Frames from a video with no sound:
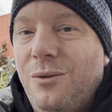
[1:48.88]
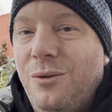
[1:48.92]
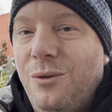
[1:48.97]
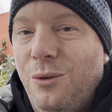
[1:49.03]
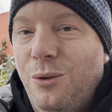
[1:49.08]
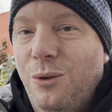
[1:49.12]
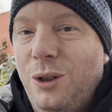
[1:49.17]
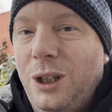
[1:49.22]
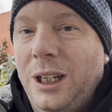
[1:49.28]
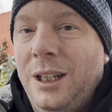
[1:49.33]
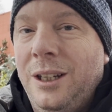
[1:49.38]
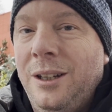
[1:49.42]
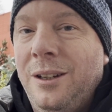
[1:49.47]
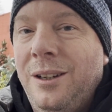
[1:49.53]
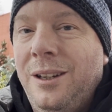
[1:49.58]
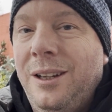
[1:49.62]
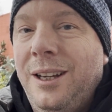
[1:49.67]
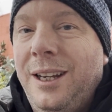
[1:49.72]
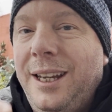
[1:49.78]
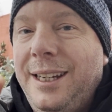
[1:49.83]
oder
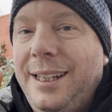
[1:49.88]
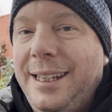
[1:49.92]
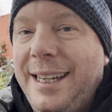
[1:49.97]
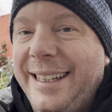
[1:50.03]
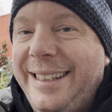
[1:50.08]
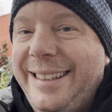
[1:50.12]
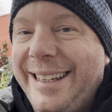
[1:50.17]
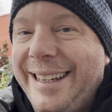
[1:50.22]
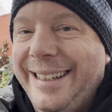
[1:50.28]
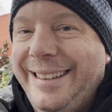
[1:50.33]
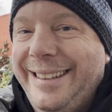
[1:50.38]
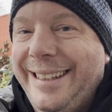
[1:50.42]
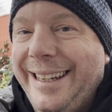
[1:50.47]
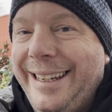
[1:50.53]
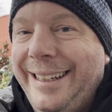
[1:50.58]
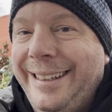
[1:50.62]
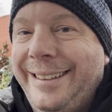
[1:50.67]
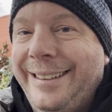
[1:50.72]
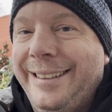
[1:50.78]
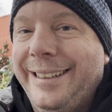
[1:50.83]
jetzt erst
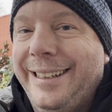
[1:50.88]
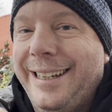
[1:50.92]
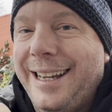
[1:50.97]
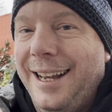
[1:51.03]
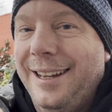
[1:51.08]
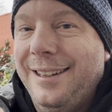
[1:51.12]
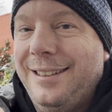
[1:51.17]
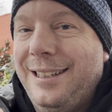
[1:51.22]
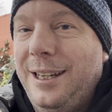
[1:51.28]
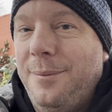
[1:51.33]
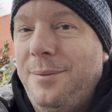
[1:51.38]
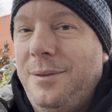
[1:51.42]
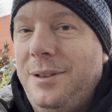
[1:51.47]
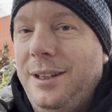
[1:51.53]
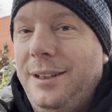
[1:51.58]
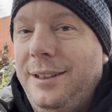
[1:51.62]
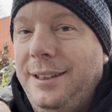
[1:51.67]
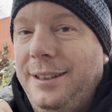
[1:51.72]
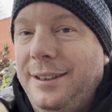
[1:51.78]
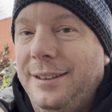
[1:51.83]
recht Gas gibst,
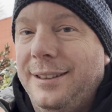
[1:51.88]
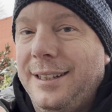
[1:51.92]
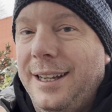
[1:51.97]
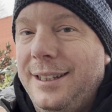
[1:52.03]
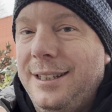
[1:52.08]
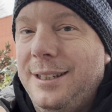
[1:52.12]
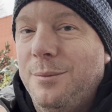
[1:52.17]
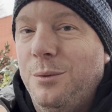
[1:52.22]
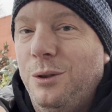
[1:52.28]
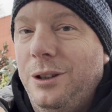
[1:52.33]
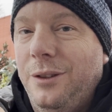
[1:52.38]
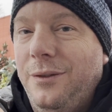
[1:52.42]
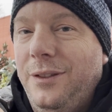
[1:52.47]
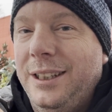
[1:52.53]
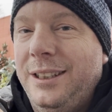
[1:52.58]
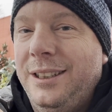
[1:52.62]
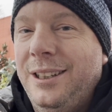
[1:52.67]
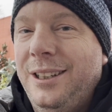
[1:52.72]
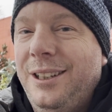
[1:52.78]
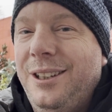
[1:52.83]
dich das Ganze
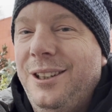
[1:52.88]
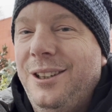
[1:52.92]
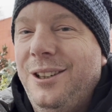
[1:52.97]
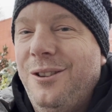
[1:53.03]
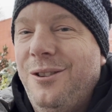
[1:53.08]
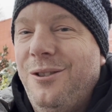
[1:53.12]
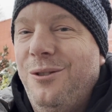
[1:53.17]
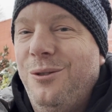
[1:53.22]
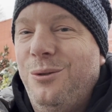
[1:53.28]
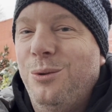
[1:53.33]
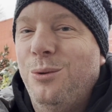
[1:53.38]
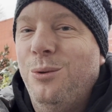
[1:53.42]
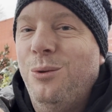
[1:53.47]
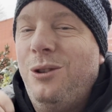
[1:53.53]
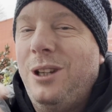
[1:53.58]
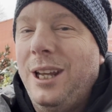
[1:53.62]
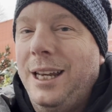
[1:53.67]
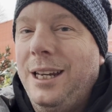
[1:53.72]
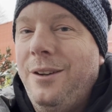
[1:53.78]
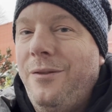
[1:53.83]
motiviert und du
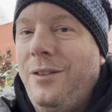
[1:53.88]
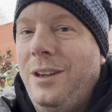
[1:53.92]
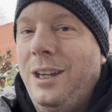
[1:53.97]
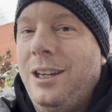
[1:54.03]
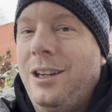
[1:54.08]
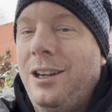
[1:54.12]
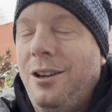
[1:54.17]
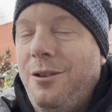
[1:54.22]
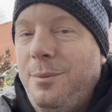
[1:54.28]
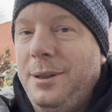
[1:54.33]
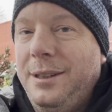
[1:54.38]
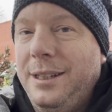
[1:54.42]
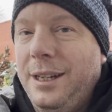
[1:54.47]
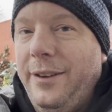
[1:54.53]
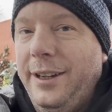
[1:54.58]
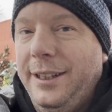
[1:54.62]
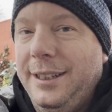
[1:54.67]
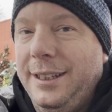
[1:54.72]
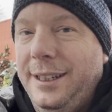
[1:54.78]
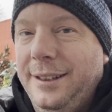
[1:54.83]
deinen Weg
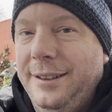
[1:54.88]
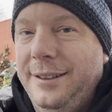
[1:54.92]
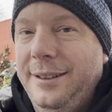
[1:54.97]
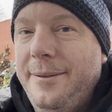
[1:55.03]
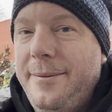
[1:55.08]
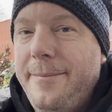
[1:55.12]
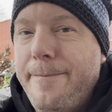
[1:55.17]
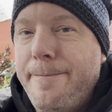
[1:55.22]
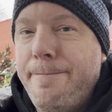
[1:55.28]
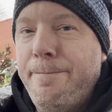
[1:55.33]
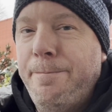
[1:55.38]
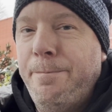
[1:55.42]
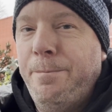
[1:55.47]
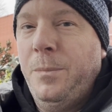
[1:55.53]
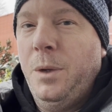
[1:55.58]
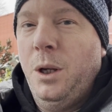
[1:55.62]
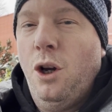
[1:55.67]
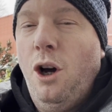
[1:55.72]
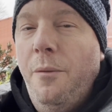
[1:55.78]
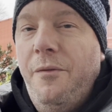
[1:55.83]
speziell weitergehst
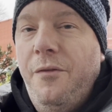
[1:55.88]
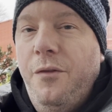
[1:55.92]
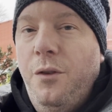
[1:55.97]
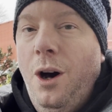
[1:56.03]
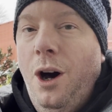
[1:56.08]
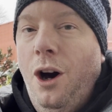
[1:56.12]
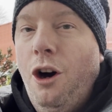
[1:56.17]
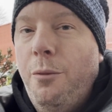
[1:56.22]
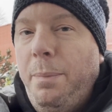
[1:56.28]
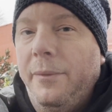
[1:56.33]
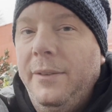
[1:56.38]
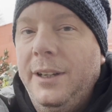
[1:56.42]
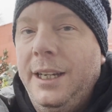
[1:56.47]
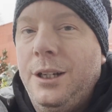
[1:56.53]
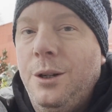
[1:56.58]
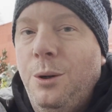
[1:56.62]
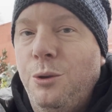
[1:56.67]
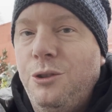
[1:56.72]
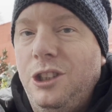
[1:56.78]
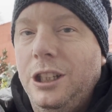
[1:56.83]
kommt vor, auch bei
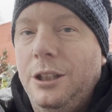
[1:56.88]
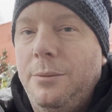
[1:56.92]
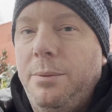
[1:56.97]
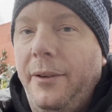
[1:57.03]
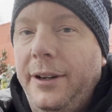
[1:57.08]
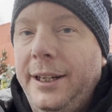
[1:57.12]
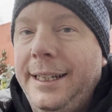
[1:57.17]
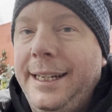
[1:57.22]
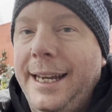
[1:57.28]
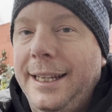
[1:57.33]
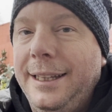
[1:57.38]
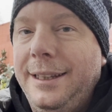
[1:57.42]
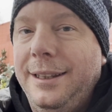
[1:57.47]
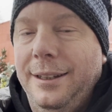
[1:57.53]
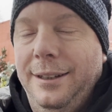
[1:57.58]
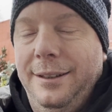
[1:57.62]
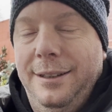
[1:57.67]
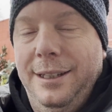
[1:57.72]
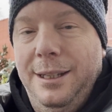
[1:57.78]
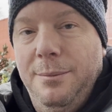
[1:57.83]
meinen Coachings, bei meinen
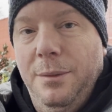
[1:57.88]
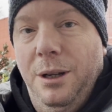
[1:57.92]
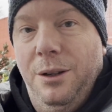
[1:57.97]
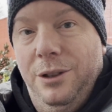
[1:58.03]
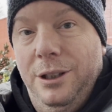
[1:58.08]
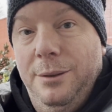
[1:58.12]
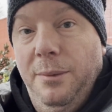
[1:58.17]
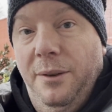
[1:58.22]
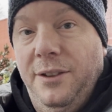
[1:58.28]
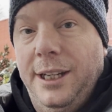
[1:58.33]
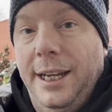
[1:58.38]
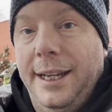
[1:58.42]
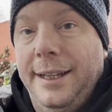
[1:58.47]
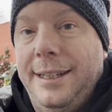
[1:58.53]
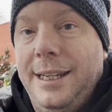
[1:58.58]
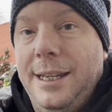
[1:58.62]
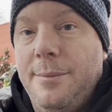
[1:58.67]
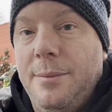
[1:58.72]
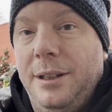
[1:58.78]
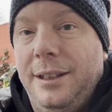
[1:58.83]
Klienten, ist immer und immer wieder ein
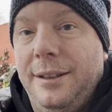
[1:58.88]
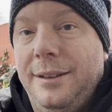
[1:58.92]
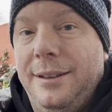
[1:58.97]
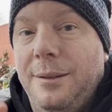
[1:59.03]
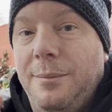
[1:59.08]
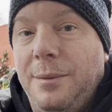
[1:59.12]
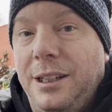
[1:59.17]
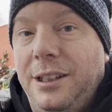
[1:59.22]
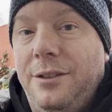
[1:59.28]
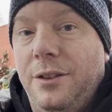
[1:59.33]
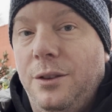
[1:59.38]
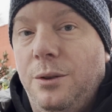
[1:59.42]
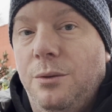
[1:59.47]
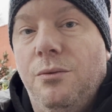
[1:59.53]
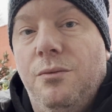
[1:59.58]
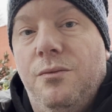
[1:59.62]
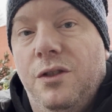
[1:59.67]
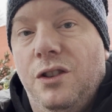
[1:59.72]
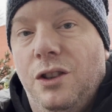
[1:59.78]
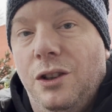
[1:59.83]
Thema, dass der Mensch, also
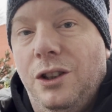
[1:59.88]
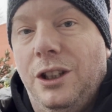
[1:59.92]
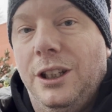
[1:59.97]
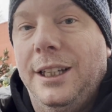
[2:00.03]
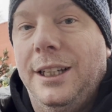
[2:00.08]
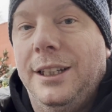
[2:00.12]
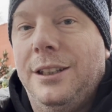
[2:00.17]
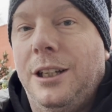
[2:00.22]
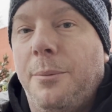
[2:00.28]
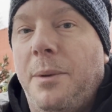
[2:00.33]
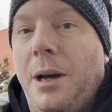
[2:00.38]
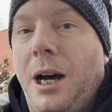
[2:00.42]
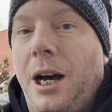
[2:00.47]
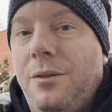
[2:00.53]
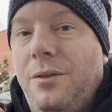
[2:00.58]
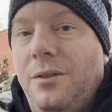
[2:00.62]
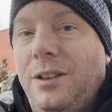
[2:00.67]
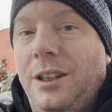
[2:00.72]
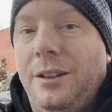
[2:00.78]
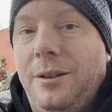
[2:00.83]
und was hat der jetzt
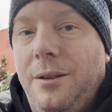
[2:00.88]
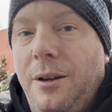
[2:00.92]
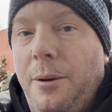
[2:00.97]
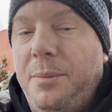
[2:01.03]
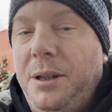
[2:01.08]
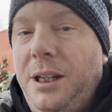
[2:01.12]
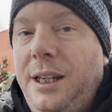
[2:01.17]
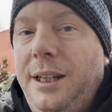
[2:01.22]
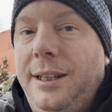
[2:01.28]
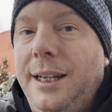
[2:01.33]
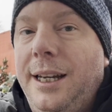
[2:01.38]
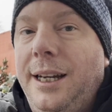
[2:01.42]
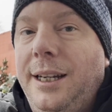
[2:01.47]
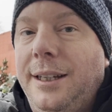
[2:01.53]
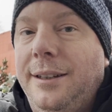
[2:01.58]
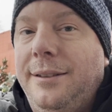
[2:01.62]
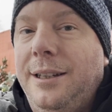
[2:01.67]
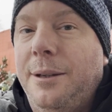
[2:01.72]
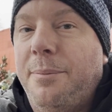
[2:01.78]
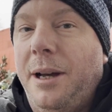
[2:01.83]
gebracht, was habe ich denen
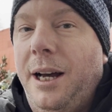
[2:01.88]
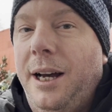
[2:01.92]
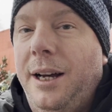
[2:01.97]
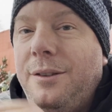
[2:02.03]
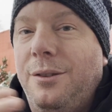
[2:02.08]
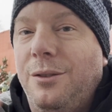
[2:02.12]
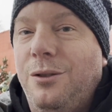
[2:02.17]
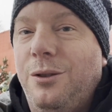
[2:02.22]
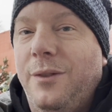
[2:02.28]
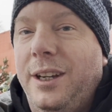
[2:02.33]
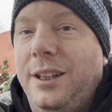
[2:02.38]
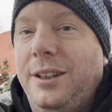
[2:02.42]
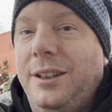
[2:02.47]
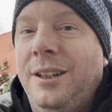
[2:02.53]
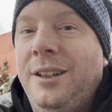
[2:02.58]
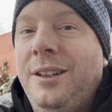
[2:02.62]
jetzt gebracht und so weiter.